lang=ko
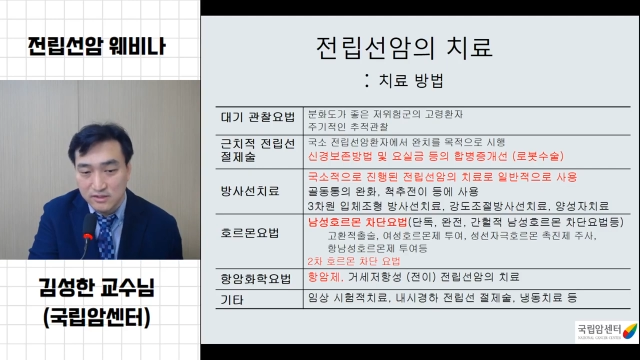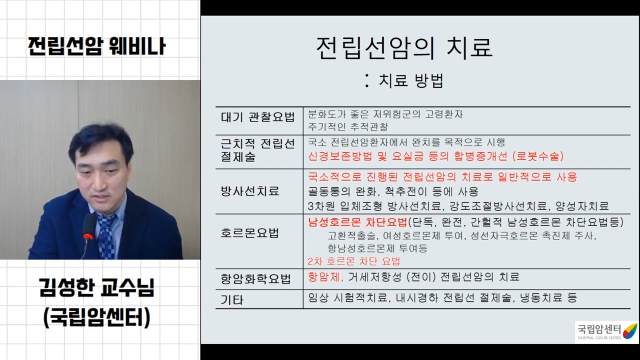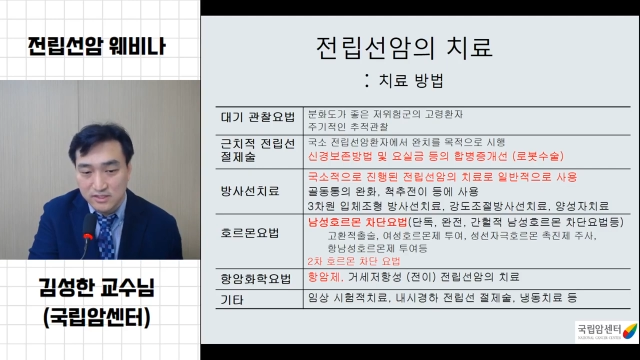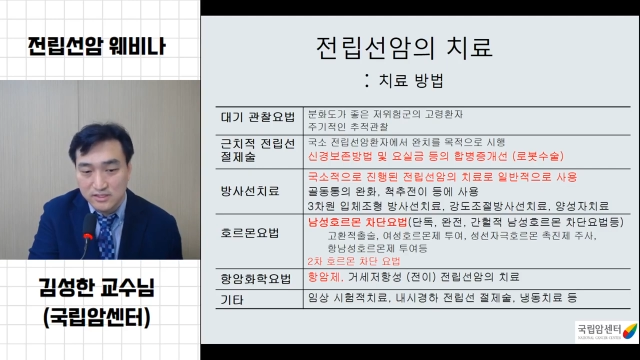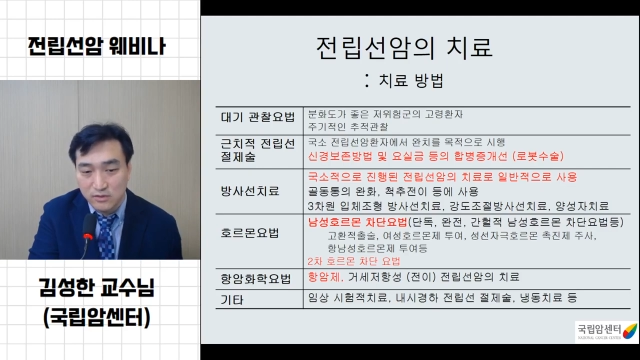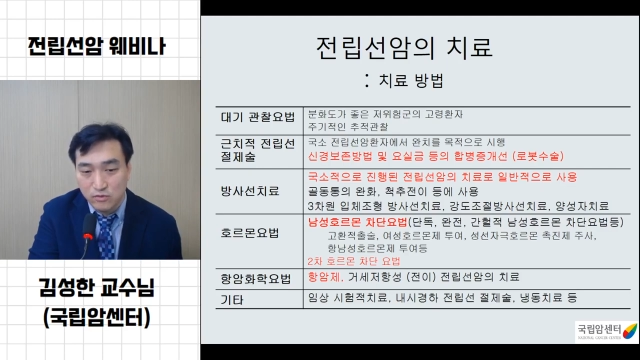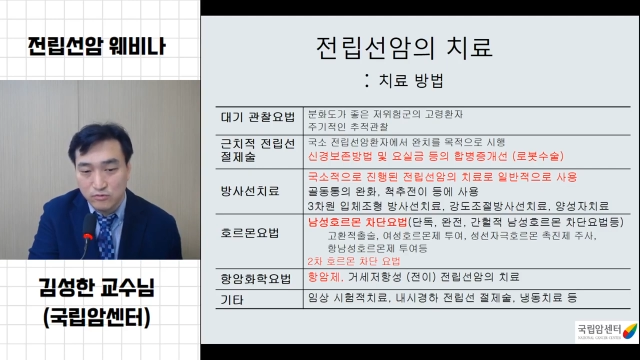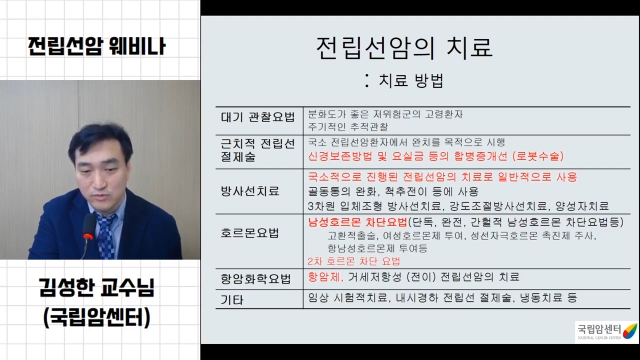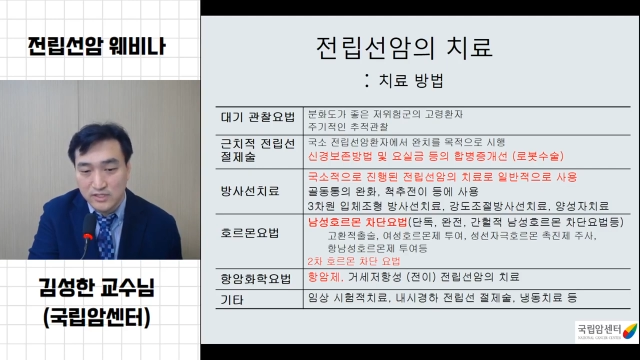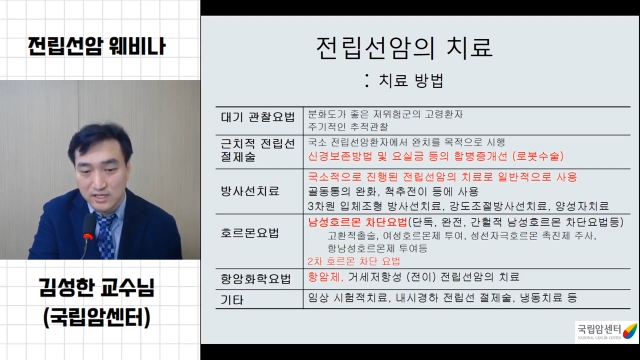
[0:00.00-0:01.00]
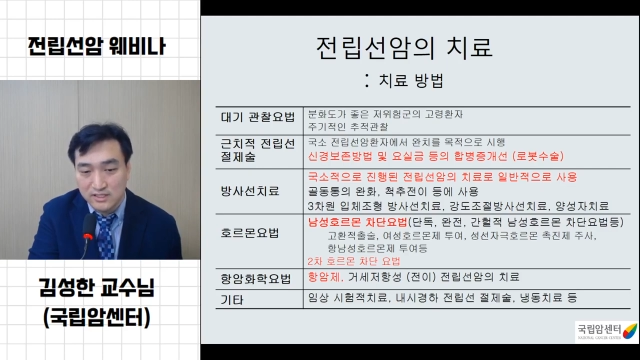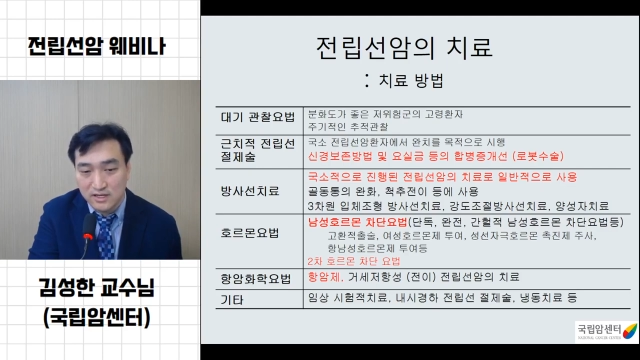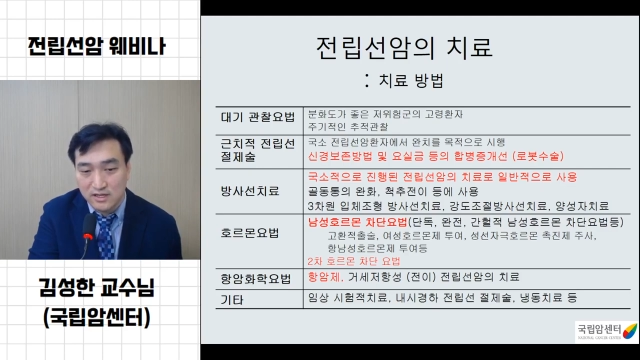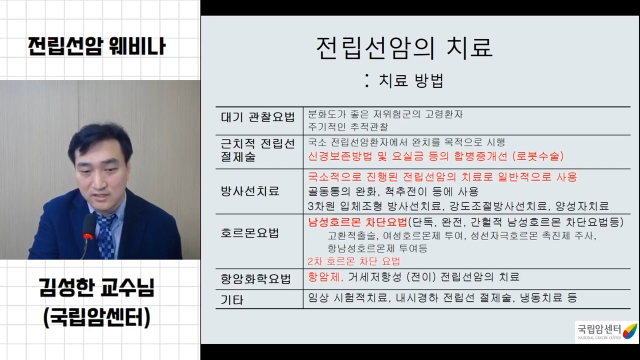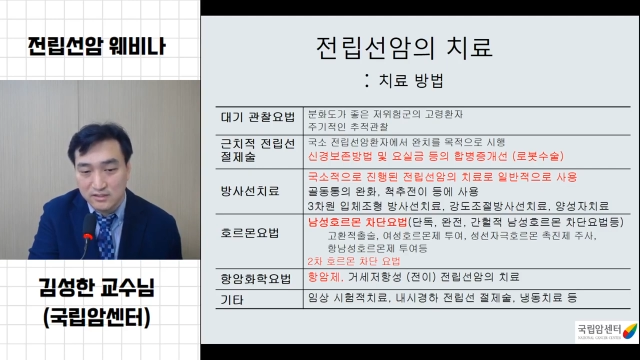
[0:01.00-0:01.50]
이 차 호르몬
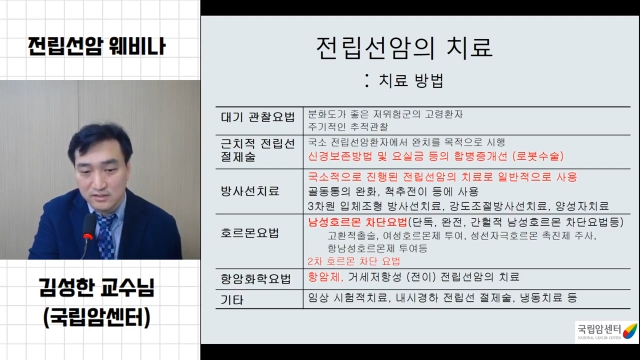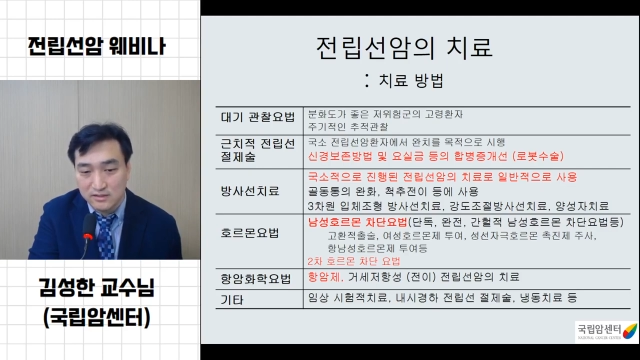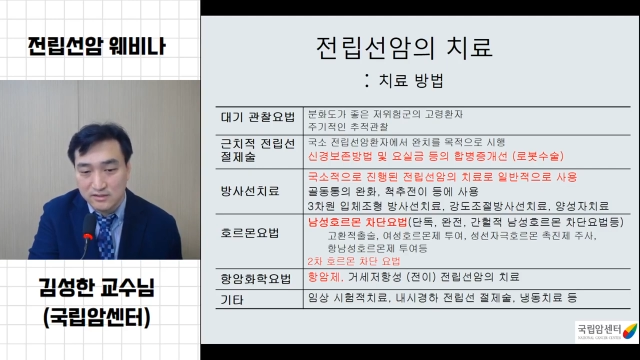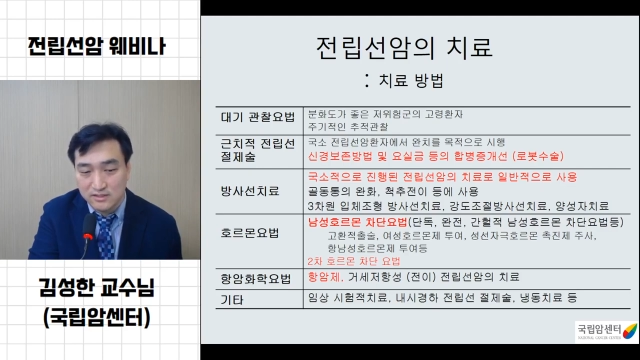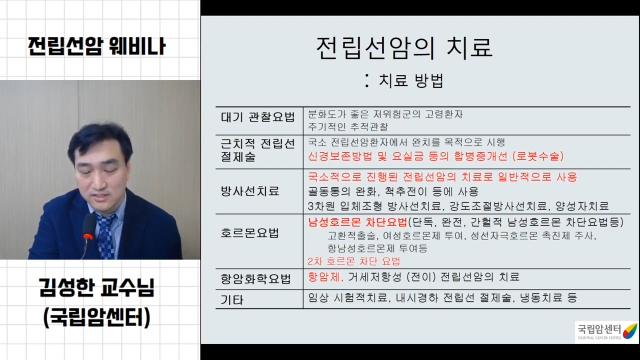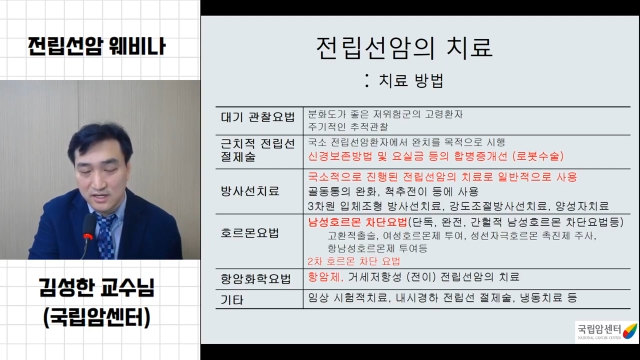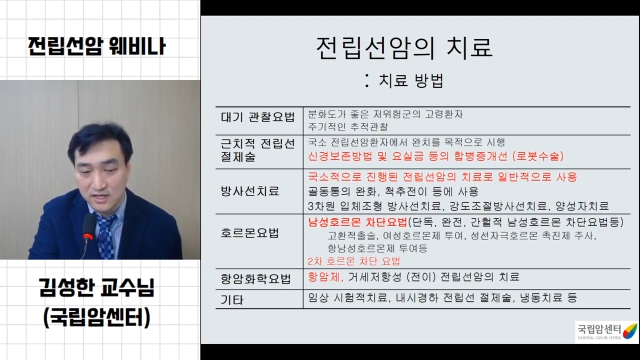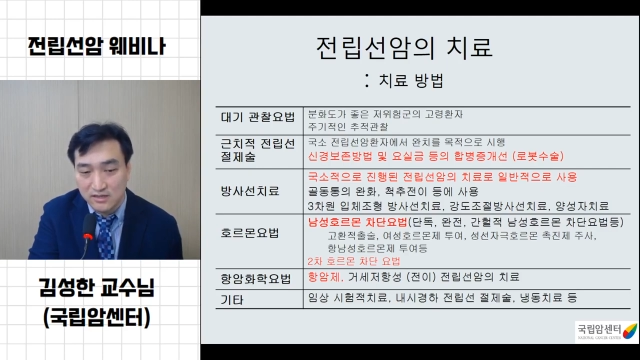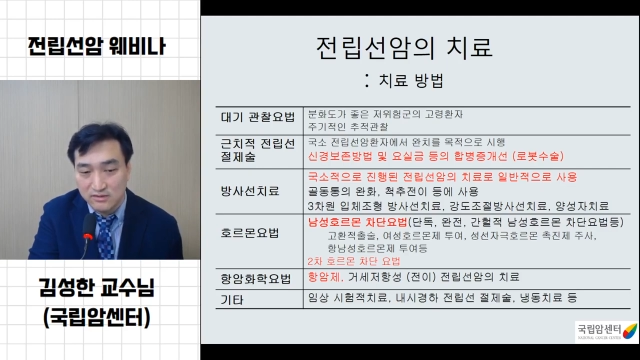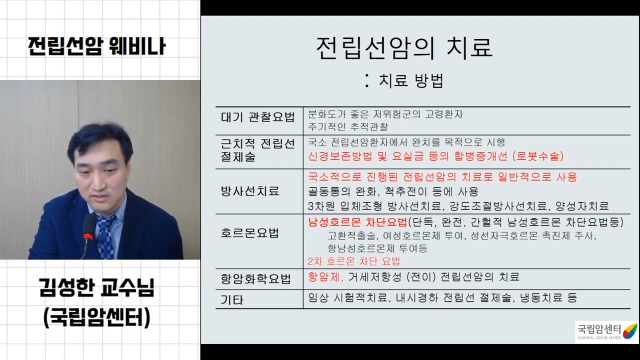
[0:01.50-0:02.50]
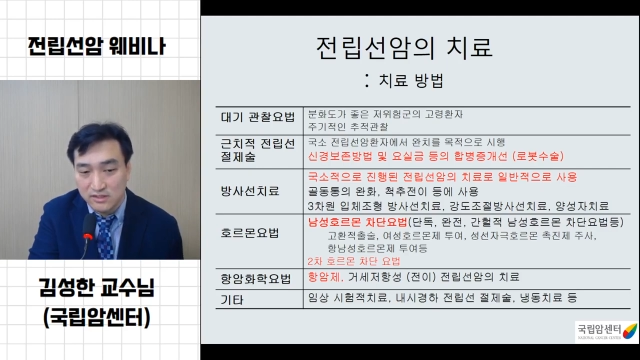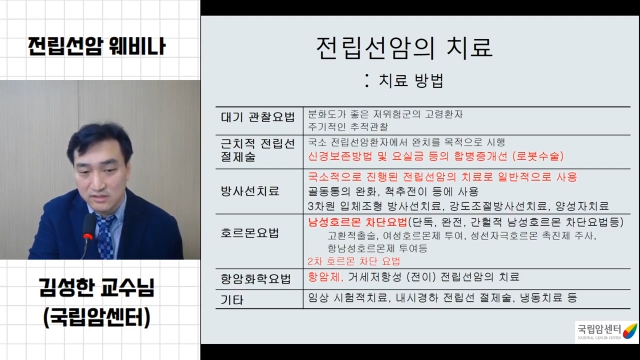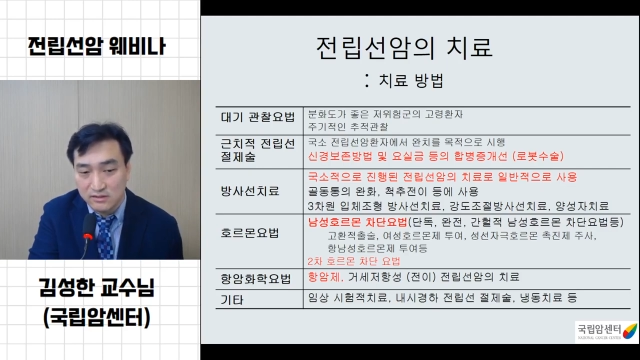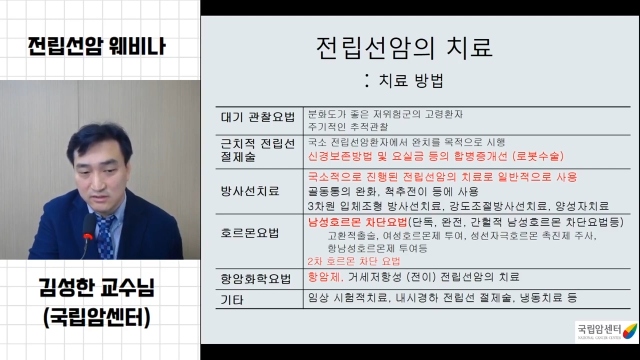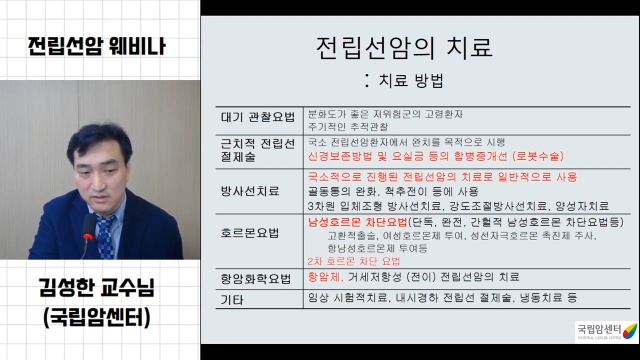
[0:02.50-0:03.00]
약제가 등장을 하였는데요.